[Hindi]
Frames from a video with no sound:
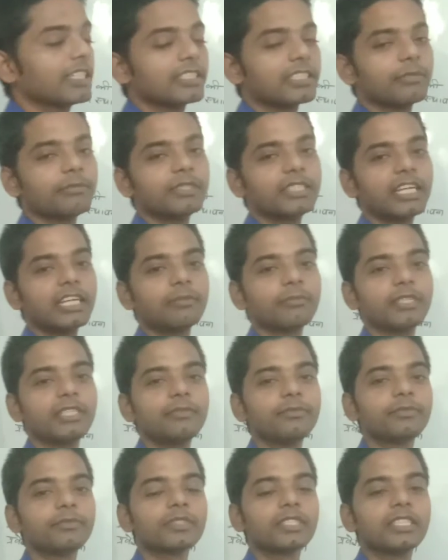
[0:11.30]
हैं संविधान
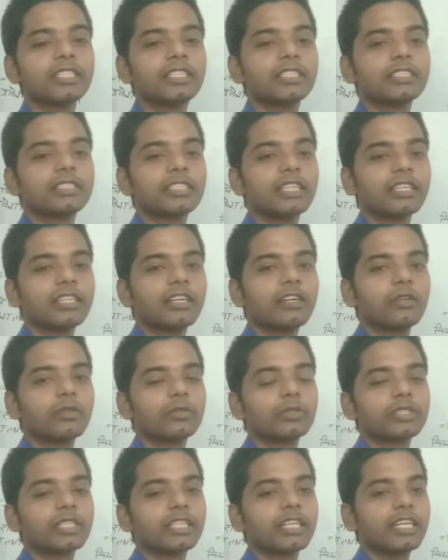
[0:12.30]
में संघ और
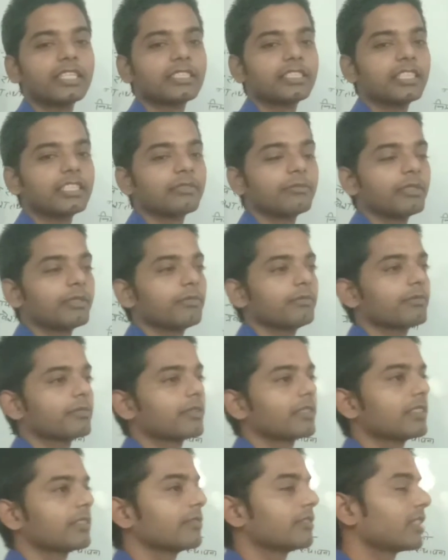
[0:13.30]
उसके राज्यक्षेत्र
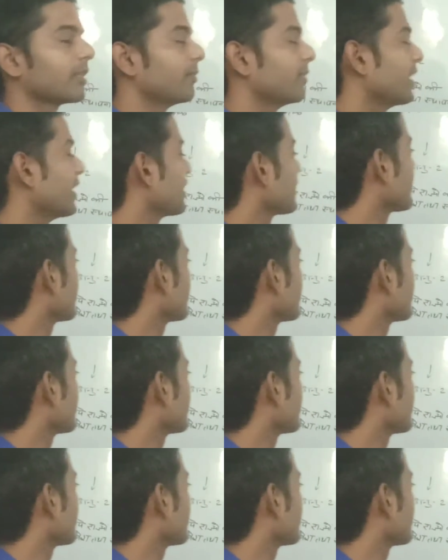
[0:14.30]
में संविधान